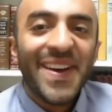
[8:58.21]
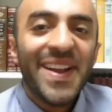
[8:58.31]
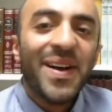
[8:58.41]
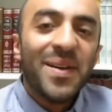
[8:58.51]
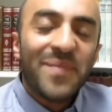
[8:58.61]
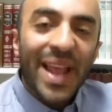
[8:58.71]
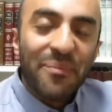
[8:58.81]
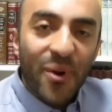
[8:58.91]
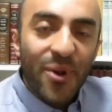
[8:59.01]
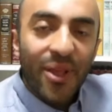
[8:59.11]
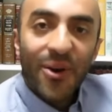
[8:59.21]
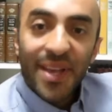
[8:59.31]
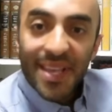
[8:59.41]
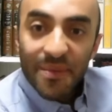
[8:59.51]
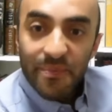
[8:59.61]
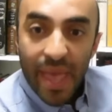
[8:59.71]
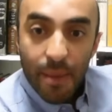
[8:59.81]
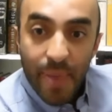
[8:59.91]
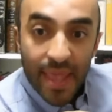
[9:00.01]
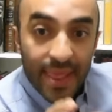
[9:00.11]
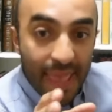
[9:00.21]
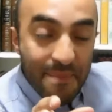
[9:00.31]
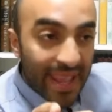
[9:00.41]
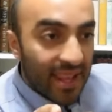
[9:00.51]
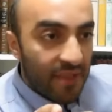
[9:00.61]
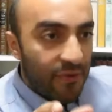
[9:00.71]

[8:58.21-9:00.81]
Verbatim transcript: bueno, para el público, vean en verdad la